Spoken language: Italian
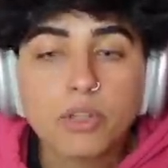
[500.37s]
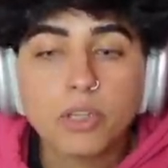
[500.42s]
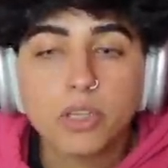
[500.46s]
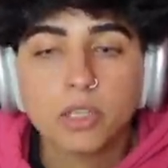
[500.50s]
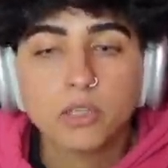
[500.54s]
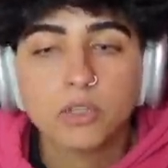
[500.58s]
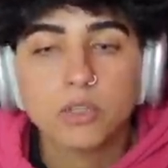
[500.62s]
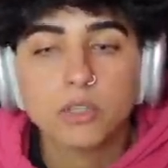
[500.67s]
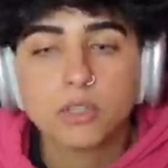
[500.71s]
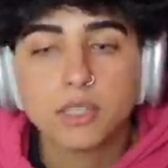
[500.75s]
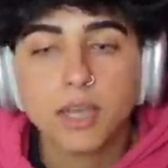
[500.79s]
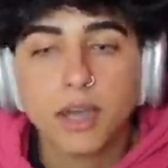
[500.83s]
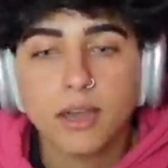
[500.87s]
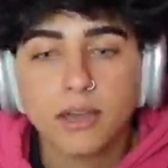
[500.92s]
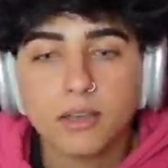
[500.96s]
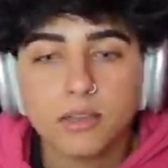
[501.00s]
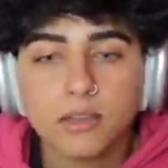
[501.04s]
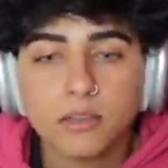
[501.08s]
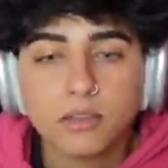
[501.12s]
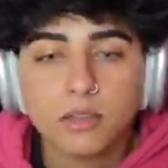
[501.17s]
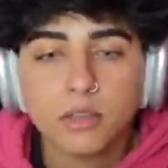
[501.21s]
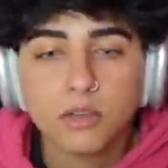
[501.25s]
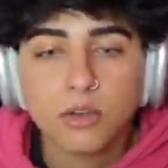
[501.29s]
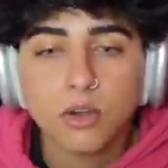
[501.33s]
ho detto,
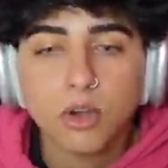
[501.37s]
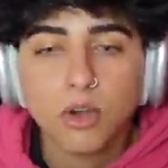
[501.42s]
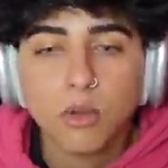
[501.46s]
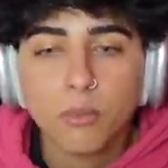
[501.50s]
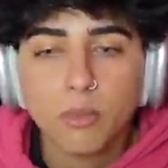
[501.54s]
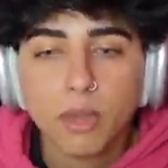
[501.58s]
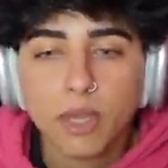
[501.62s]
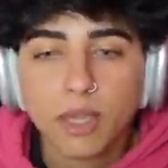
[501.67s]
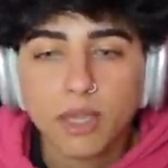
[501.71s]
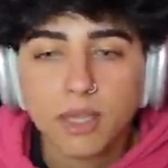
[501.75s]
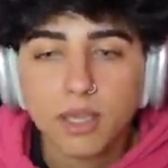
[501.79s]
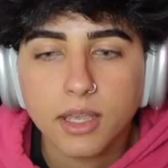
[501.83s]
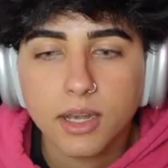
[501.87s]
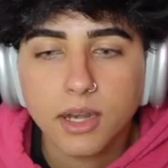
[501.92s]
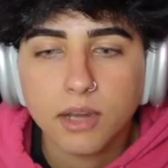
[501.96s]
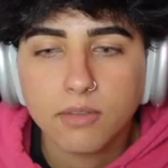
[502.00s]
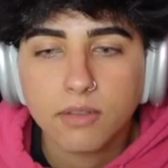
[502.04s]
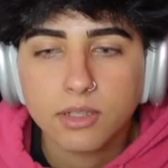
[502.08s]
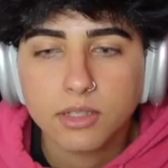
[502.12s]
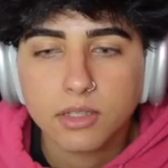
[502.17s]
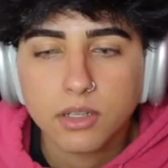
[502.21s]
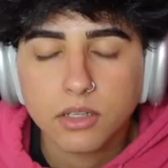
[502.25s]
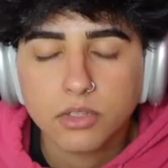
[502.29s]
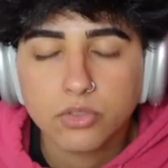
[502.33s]
sai, siccome il
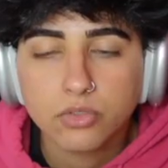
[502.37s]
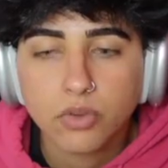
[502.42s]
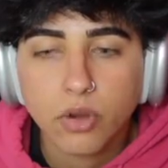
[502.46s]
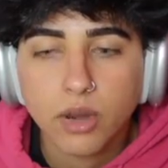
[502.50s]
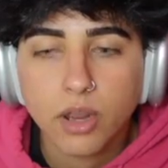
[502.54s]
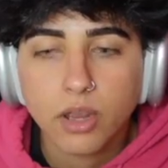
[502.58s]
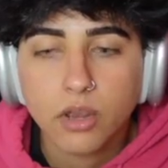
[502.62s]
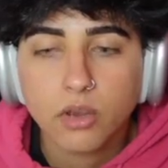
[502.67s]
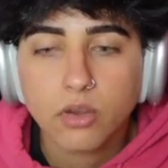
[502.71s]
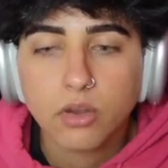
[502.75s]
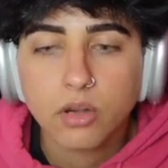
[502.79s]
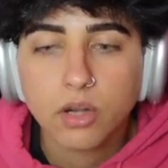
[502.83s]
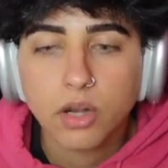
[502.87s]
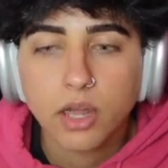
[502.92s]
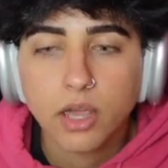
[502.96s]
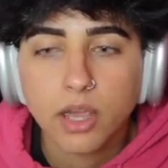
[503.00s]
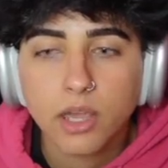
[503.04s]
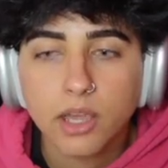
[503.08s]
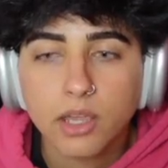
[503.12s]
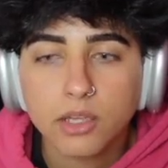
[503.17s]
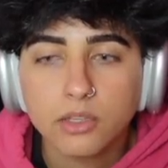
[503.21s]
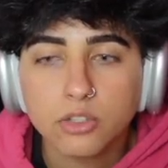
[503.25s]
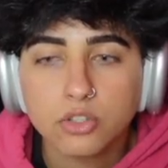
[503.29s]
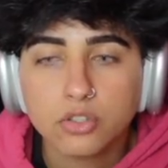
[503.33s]
lavender Dragon è